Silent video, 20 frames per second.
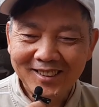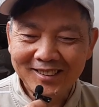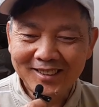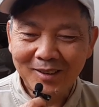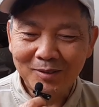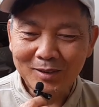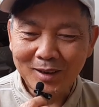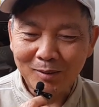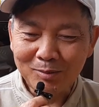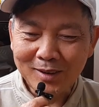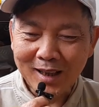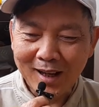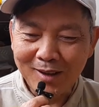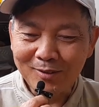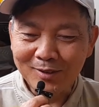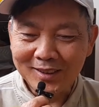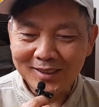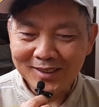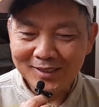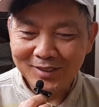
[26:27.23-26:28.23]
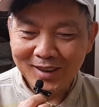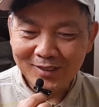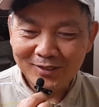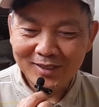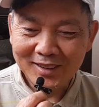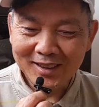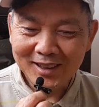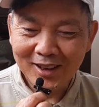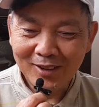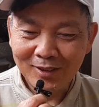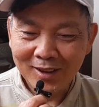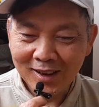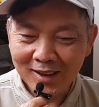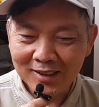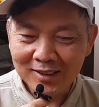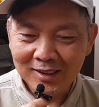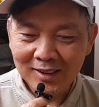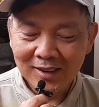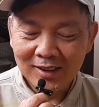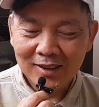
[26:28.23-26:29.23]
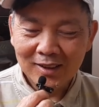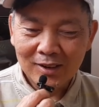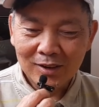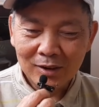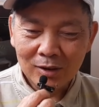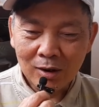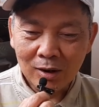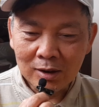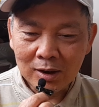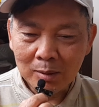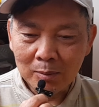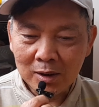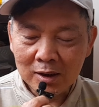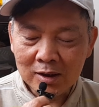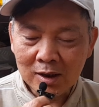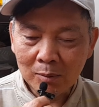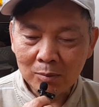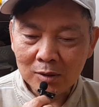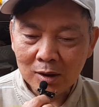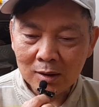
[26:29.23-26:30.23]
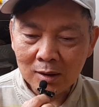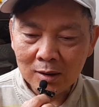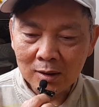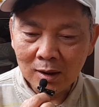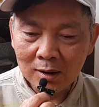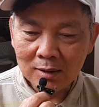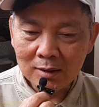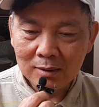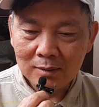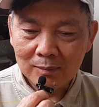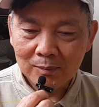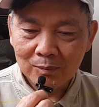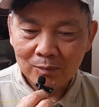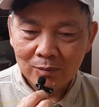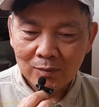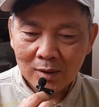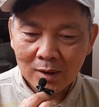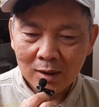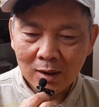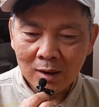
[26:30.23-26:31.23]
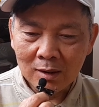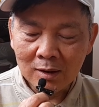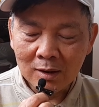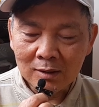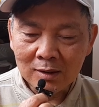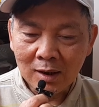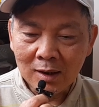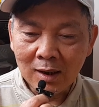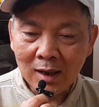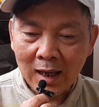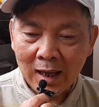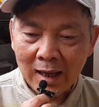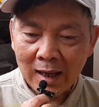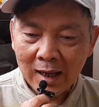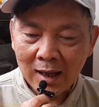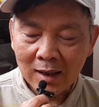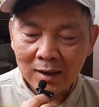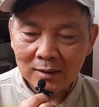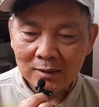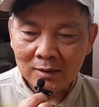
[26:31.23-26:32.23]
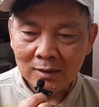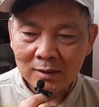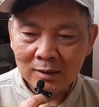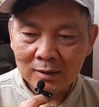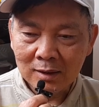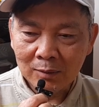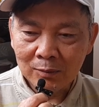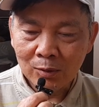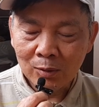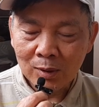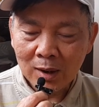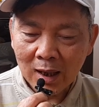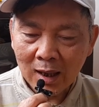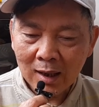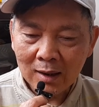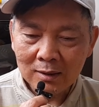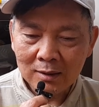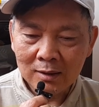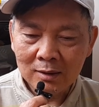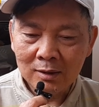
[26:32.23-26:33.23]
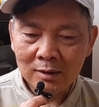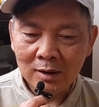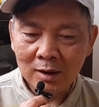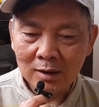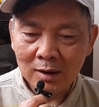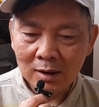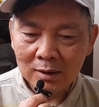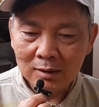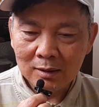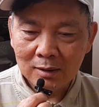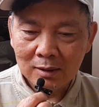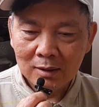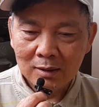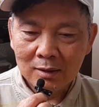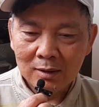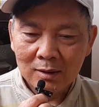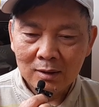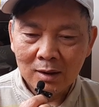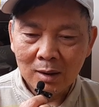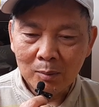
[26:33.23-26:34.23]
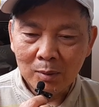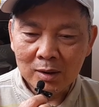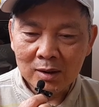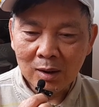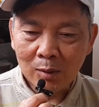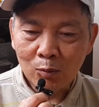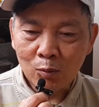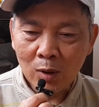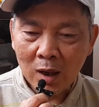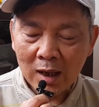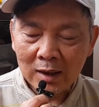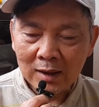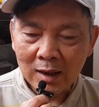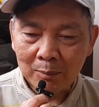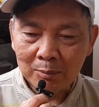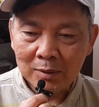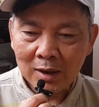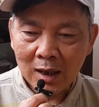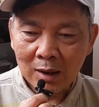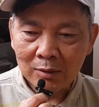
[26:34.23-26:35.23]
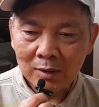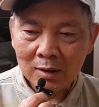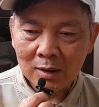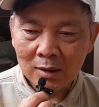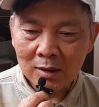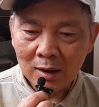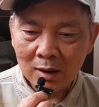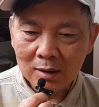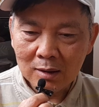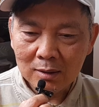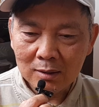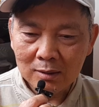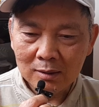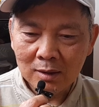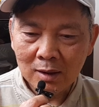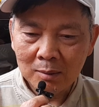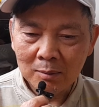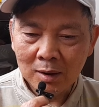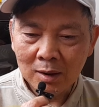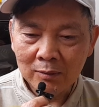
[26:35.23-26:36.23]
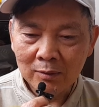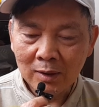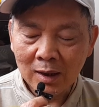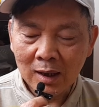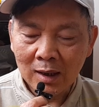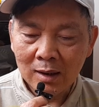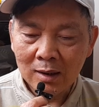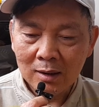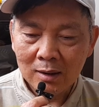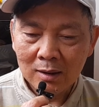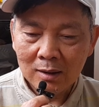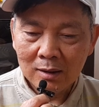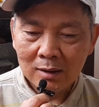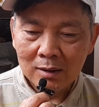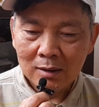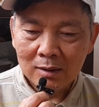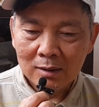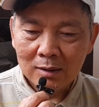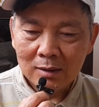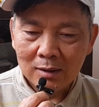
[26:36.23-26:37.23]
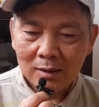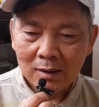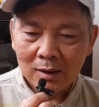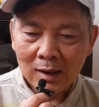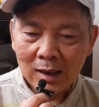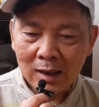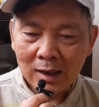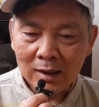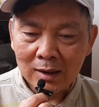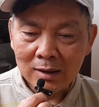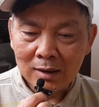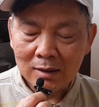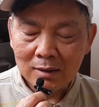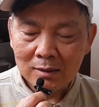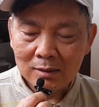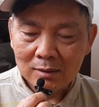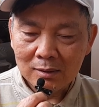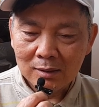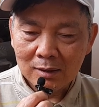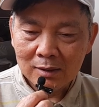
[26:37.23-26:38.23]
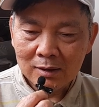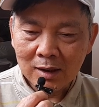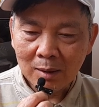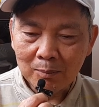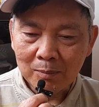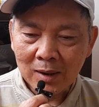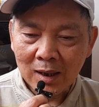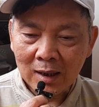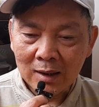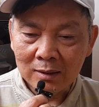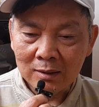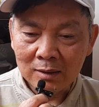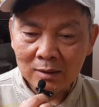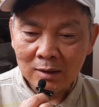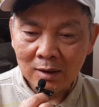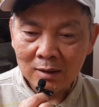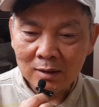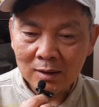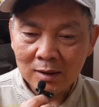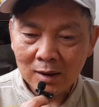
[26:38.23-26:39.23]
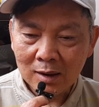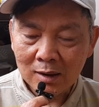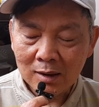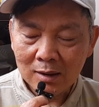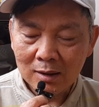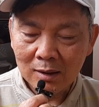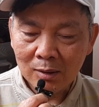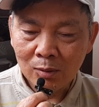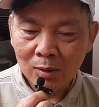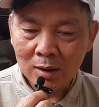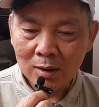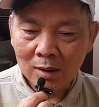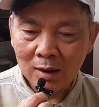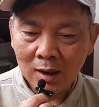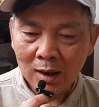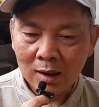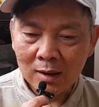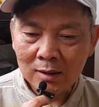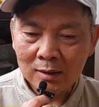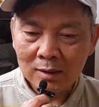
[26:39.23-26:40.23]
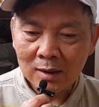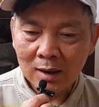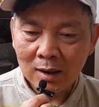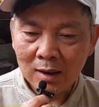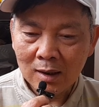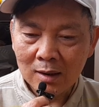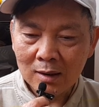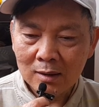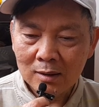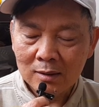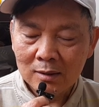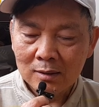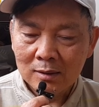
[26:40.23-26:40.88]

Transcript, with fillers: nó trong cộng đồng mà nó phát huy nhiều hơn còn khi mình sống với người Đức ở những tỉnh lẻ ở những thành phố khác thì người Việt ít thì mình sống hòa nhập vào với người Đức thì mình phải là chấp hành những cái luật lệ người ta